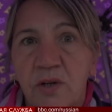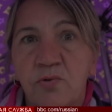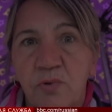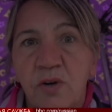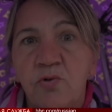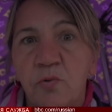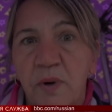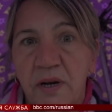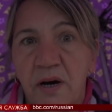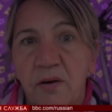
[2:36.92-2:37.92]
и увидел там
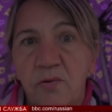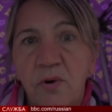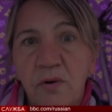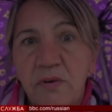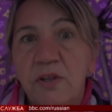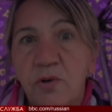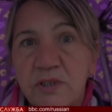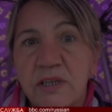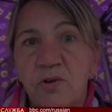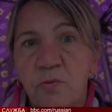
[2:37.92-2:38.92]
фотографию
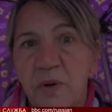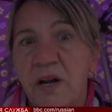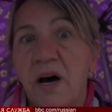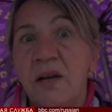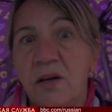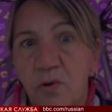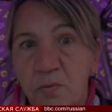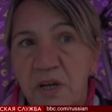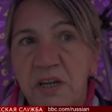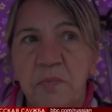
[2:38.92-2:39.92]
банана,
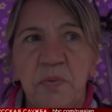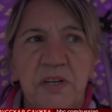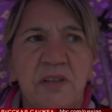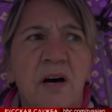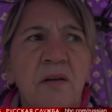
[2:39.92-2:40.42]
поэтому и спросил.